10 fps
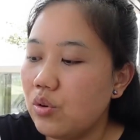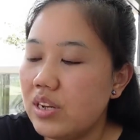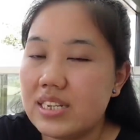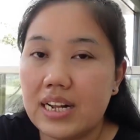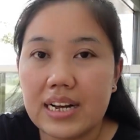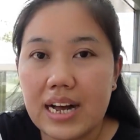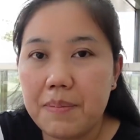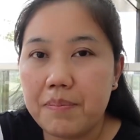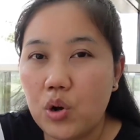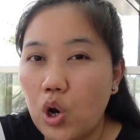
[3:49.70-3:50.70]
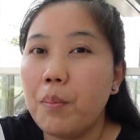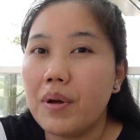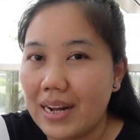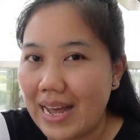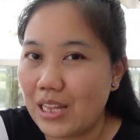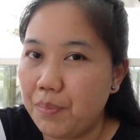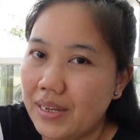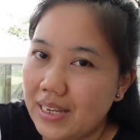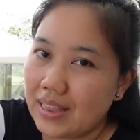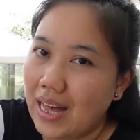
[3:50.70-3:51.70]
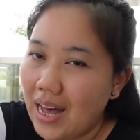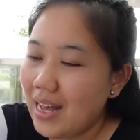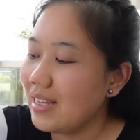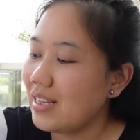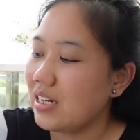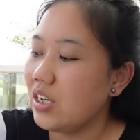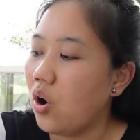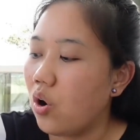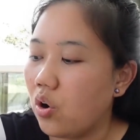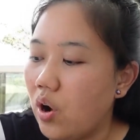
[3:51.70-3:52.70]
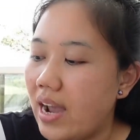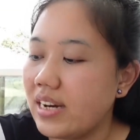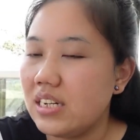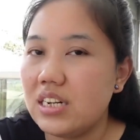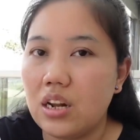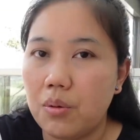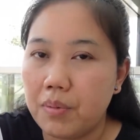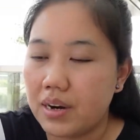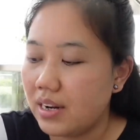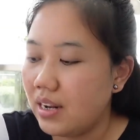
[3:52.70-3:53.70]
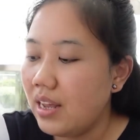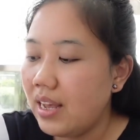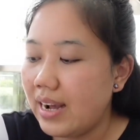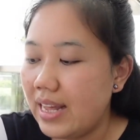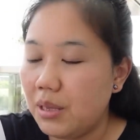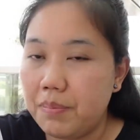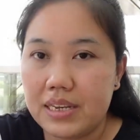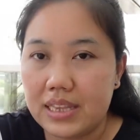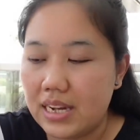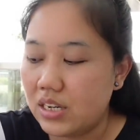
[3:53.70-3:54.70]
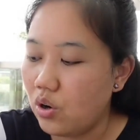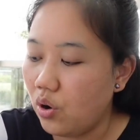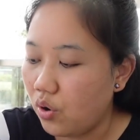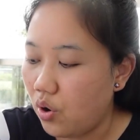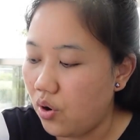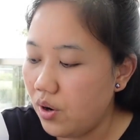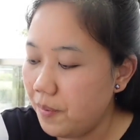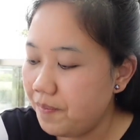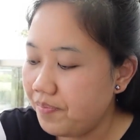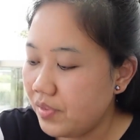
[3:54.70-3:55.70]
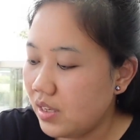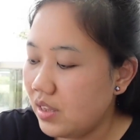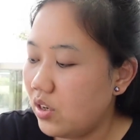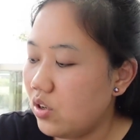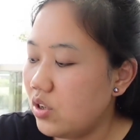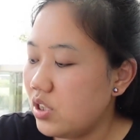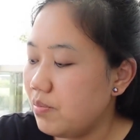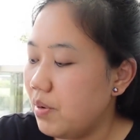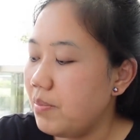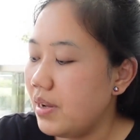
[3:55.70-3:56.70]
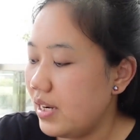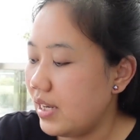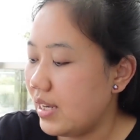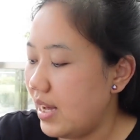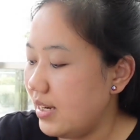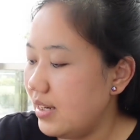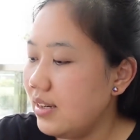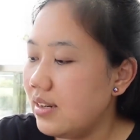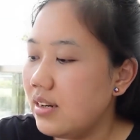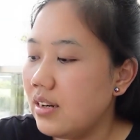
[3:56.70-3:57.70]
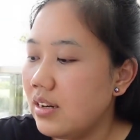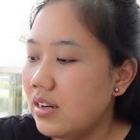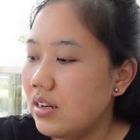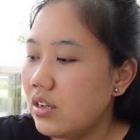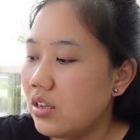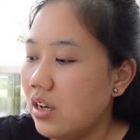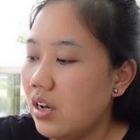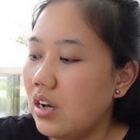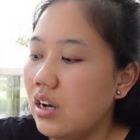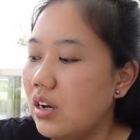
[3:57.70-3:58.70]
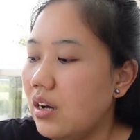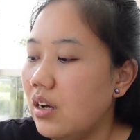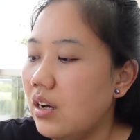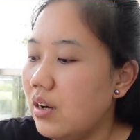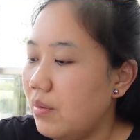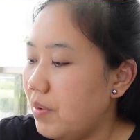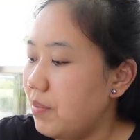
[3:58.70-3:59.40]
tulis lengkap nomor KTP kita jadi Hongkong ID nomor KTP kita di Hongkong terus memberikan uh,